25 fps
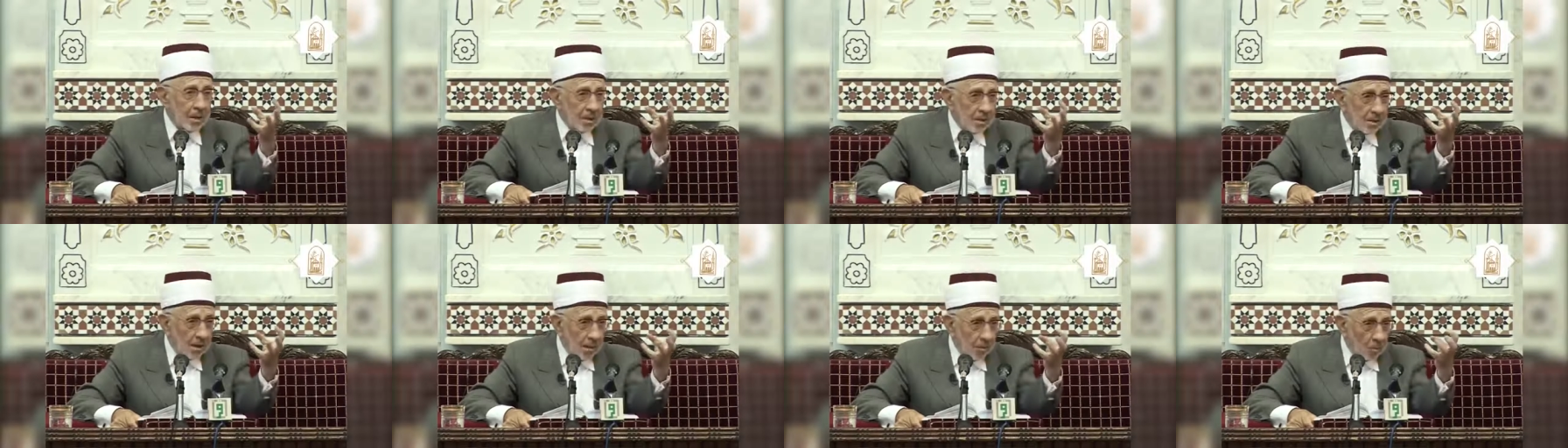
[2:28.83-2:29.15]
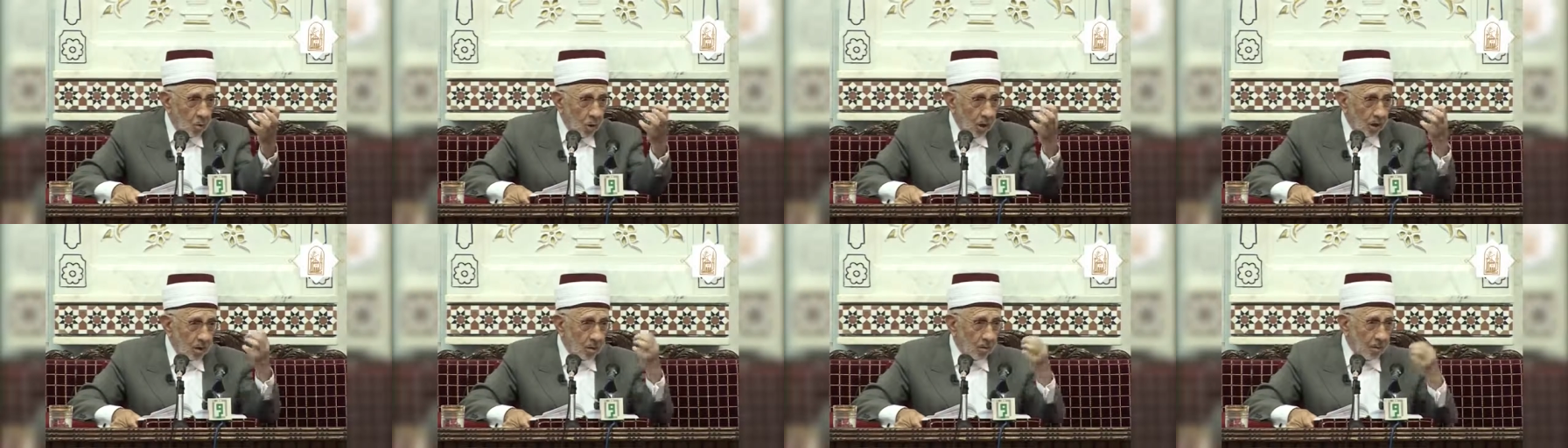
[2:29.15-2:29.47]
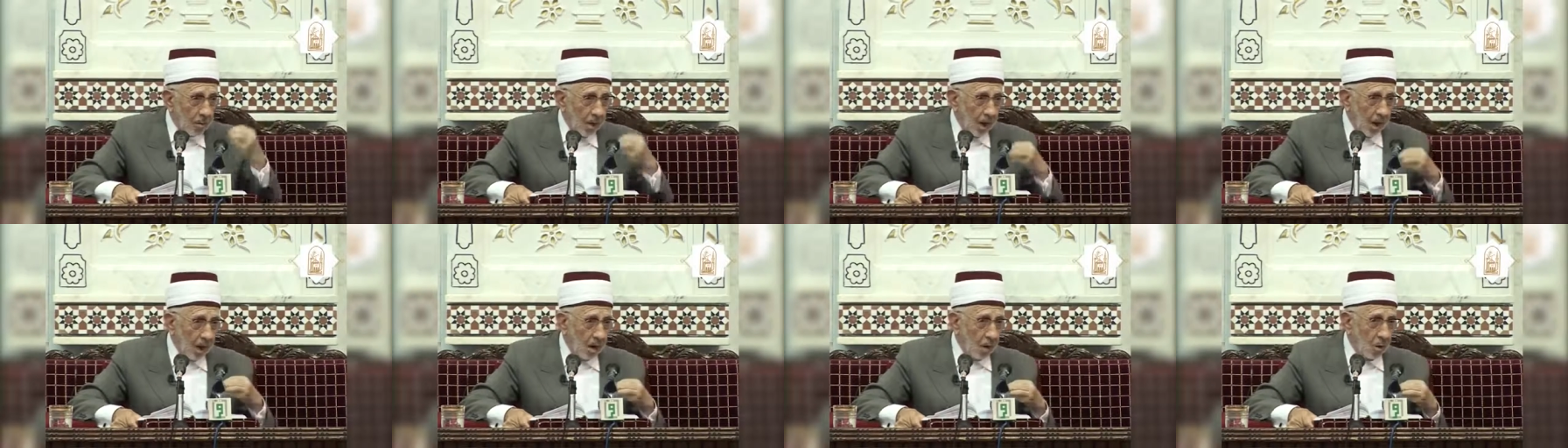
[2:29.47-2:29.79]
الإسلام
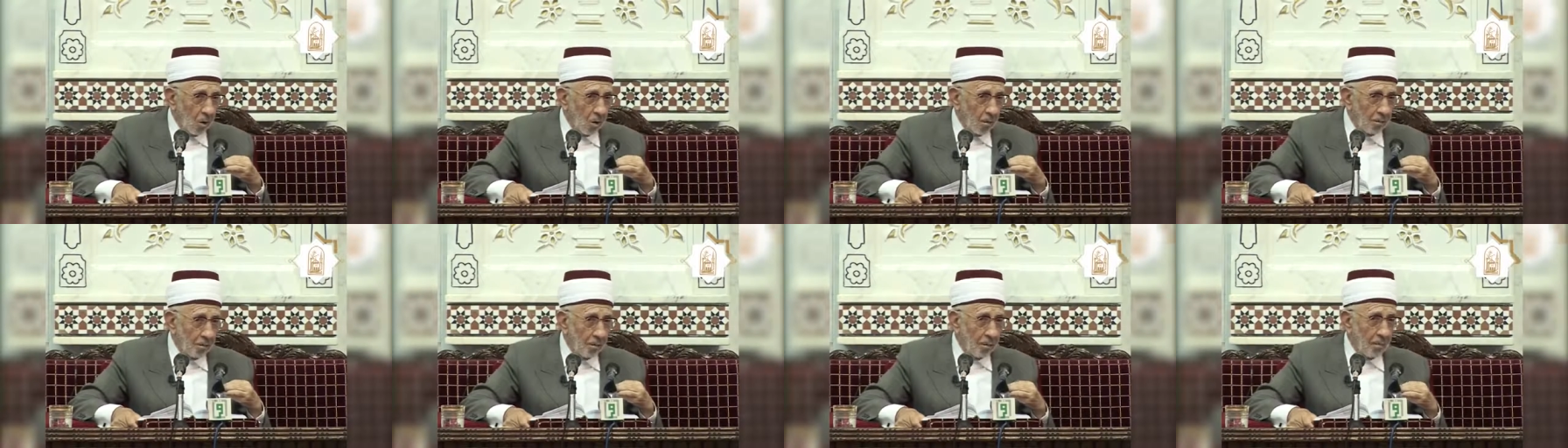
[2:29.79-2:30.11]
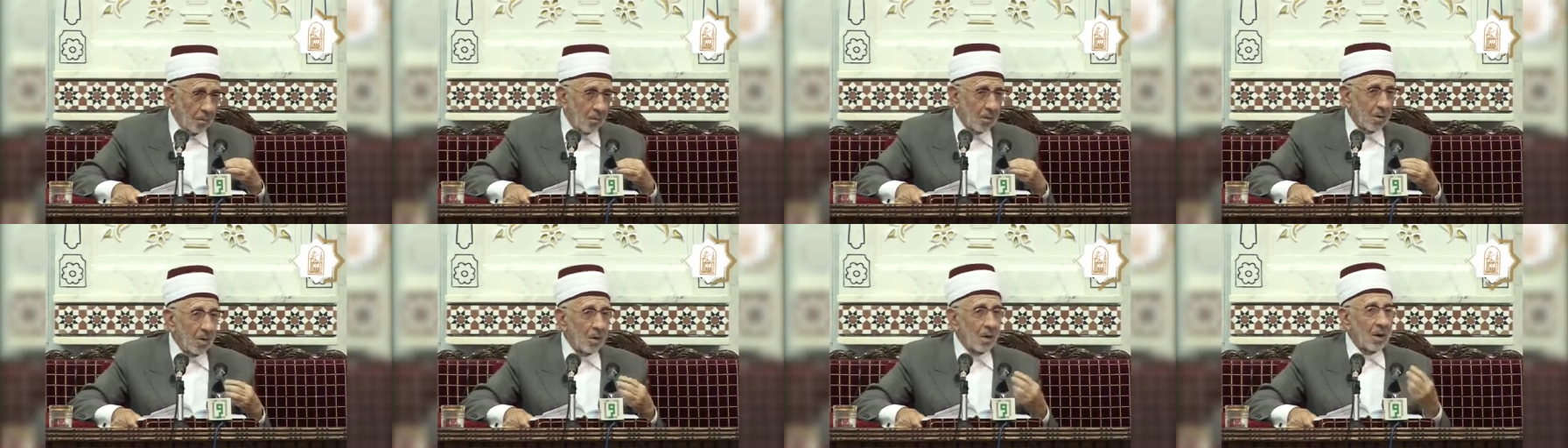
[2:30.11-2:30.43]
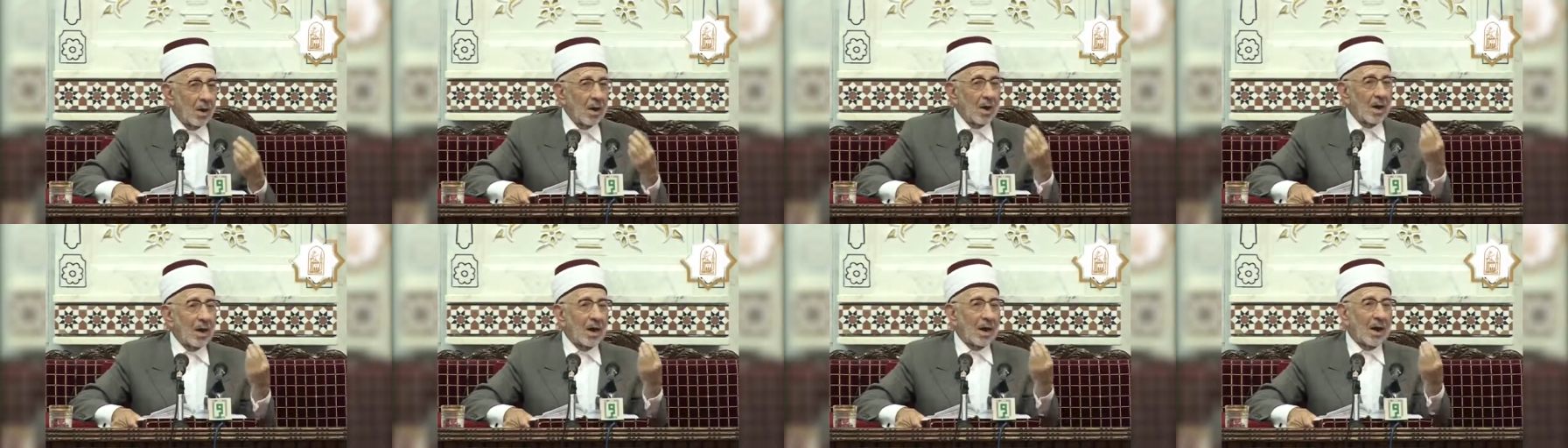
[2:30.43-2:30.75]
وأجمعهم
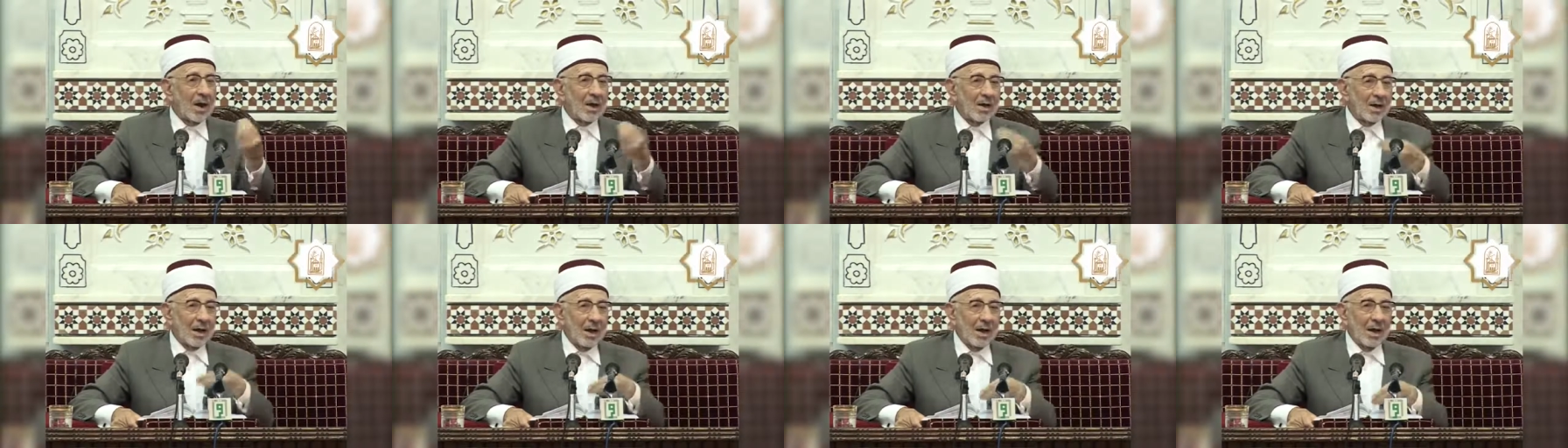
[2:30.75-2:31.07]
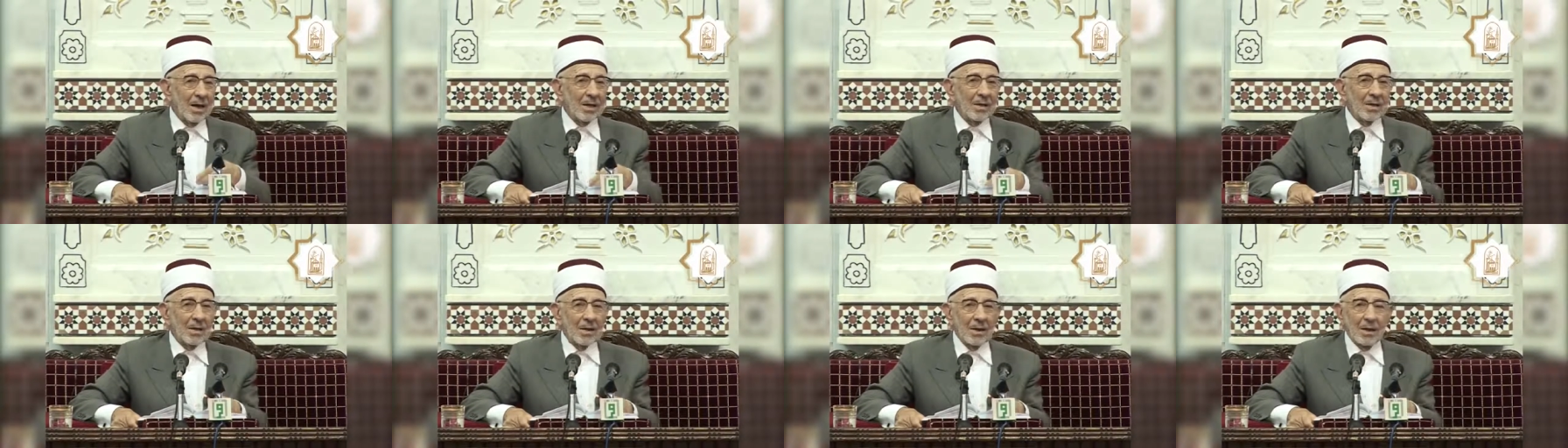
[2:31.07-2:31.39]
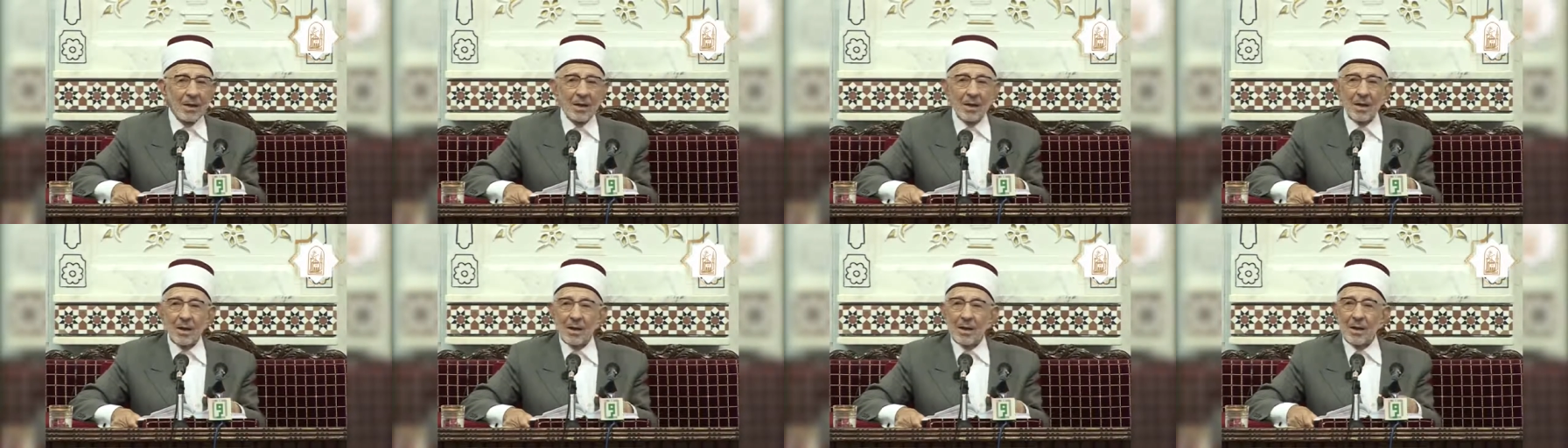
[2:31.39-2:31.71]
على
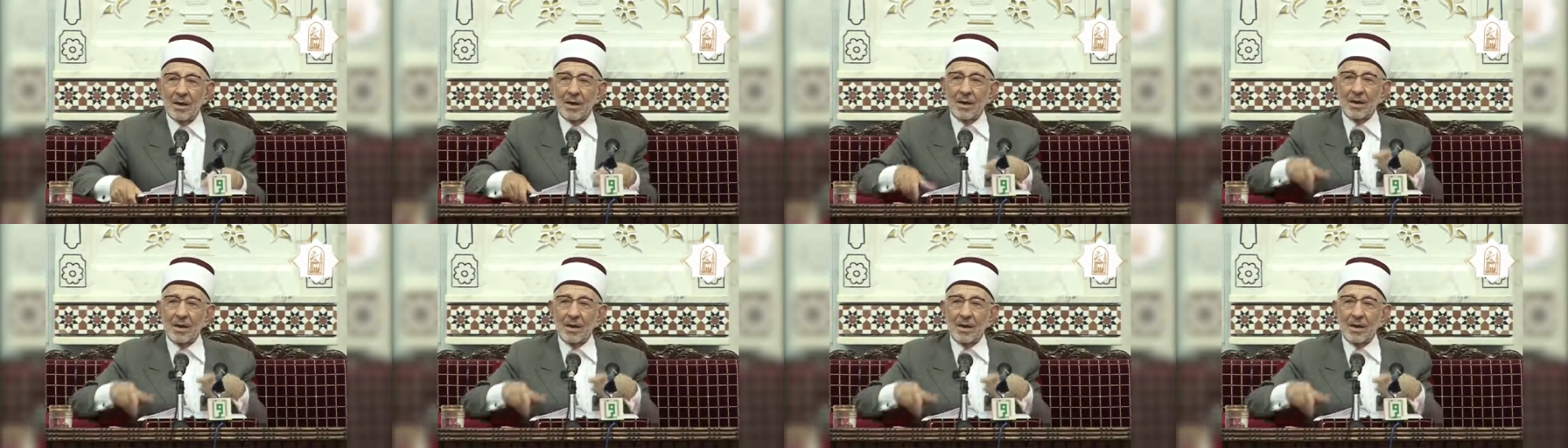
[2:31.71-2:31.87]
هذه